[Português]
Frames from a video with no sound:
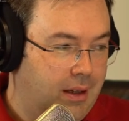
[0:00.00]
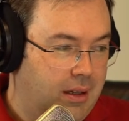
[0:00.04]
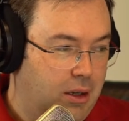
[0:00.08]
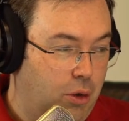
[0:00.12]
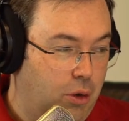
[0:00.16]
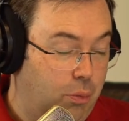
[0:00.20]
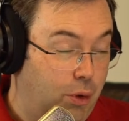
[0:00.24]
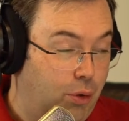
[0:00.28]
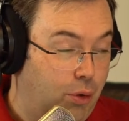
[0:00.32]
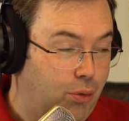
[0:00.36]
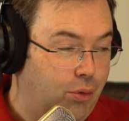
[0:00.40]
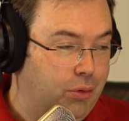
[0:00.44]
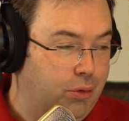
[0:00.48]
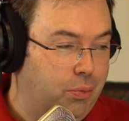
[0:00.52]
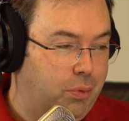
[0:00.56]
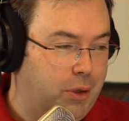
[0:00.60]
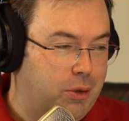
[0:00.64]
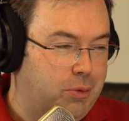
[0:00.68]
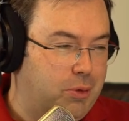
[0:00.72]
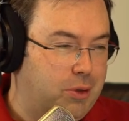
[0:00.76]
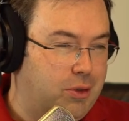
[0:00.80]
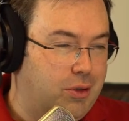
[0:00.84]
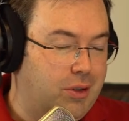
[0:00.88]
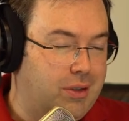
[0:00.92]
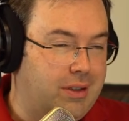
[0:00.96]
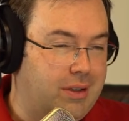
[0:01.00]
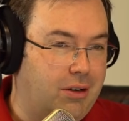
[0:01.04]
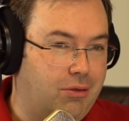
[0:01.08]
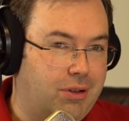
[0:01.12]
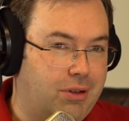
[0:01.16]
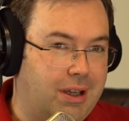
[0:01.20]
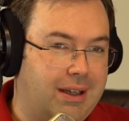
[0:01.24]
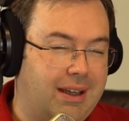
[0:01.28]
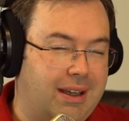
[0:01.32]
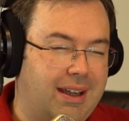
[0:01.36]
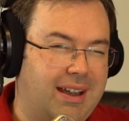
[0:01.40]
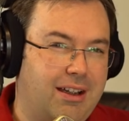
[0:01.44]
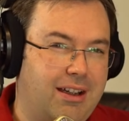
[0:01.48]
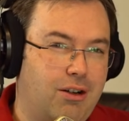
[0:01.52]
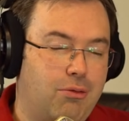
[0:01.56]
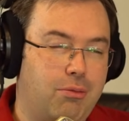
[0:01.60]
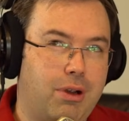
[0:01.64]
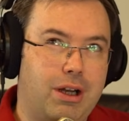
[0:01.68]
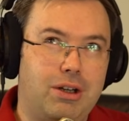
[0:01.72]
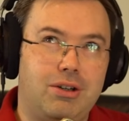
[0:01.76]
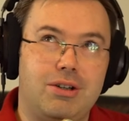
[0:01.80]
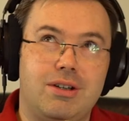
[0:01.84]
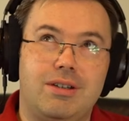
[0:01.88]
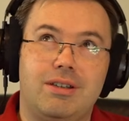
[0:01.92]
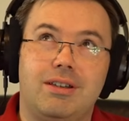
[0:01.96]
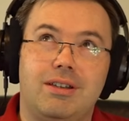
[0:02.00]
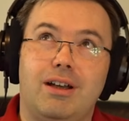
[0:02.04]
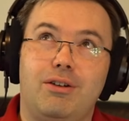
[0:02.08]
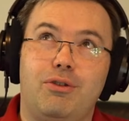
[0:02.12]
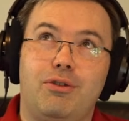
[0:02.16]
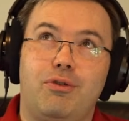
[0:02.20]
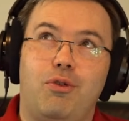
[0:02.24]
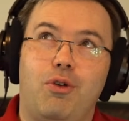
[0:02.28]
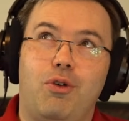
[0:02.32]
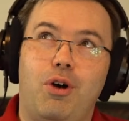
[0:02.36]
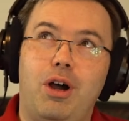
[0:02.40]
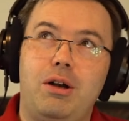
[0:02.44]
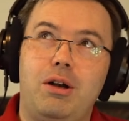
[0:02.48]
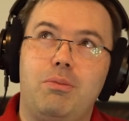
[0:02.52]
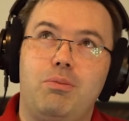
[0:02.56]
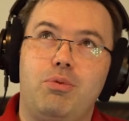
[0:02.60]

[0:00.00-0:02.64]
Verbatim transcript: eu pergunto para as pessoas, né, o que, que é realmente estar fora?